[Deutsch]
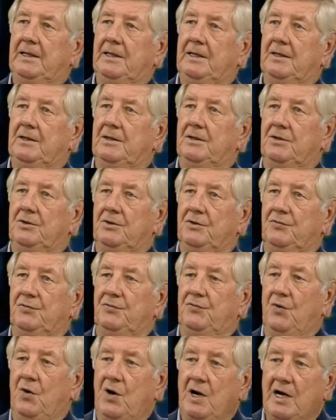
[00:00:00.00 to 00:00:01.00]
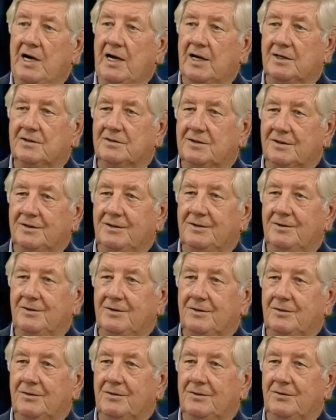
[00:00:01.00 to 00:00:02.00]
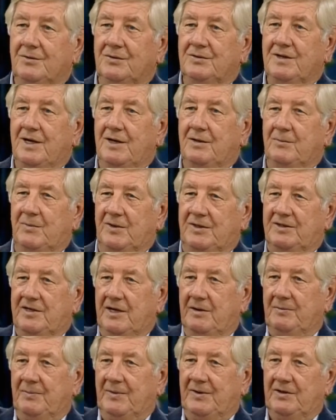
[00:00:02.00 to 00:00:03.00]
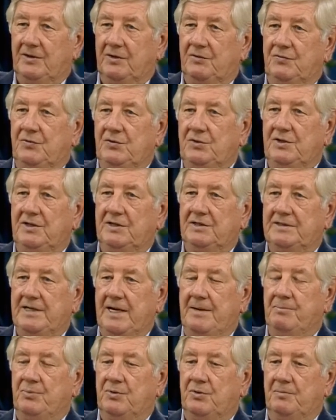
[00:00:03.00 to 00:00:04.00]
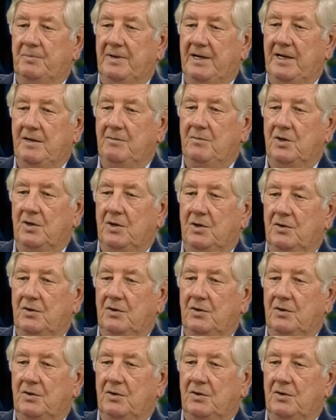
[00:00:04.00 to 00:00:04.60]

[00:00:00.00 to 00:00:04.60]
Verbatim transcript: äh, vorlese und sage, das habe ich bei dir gefunden, das ist dein Problem.